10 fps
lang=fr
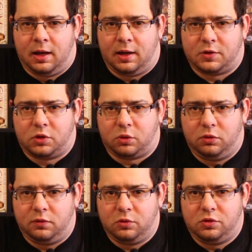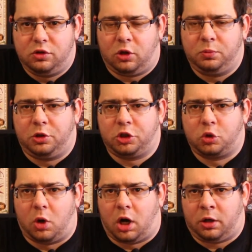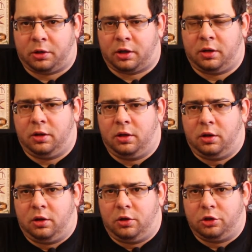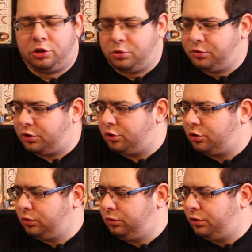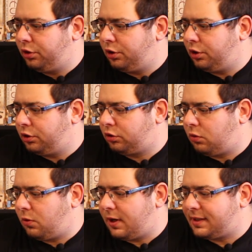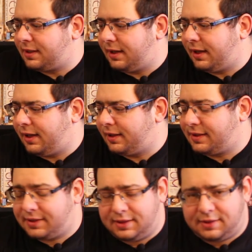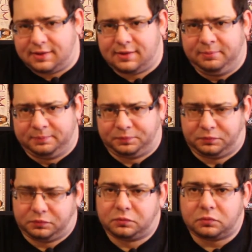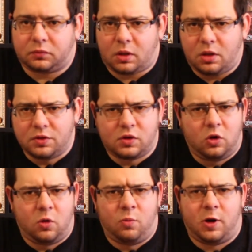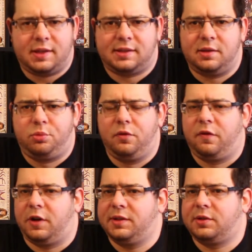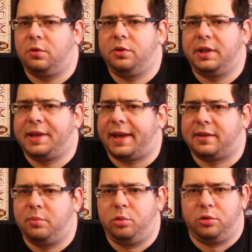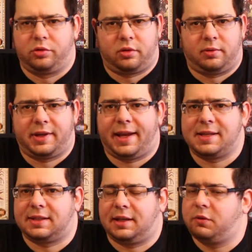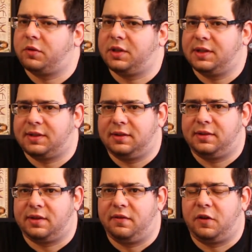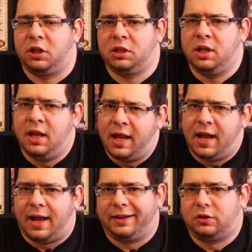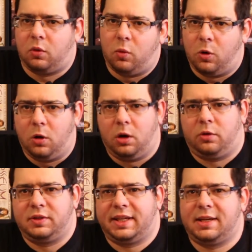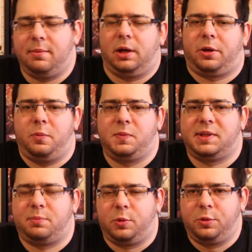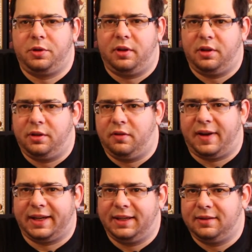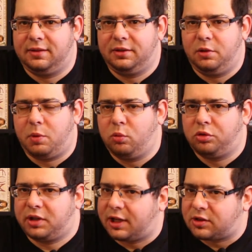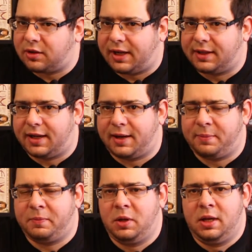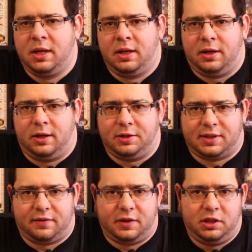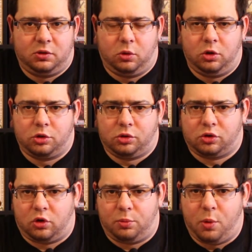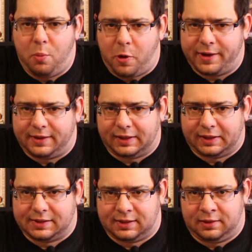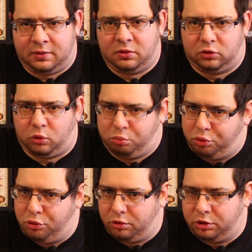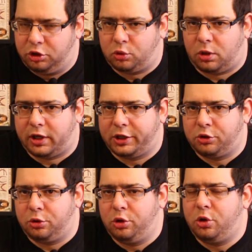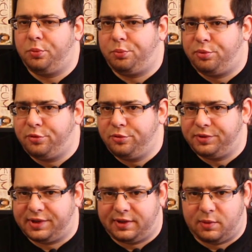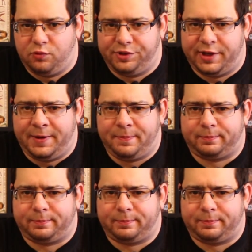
Ensuite, au niveau du nombre de joueurs, le jeu se joue de 3 à 6. Selon moi, c'est plus le fun si on est 4 et plus. Donc 4, 5 ou 6, c'est le fun. À 3, on dirait qu'il manque un petit peu de, variété. Il n'y a pas beaucoup de cartes sur la table. Euh, ça fait des tours de jeu qui sont un peu moins intéressants. Donc plus on est de joueurs à ce jeu-là, plus c'est amusant.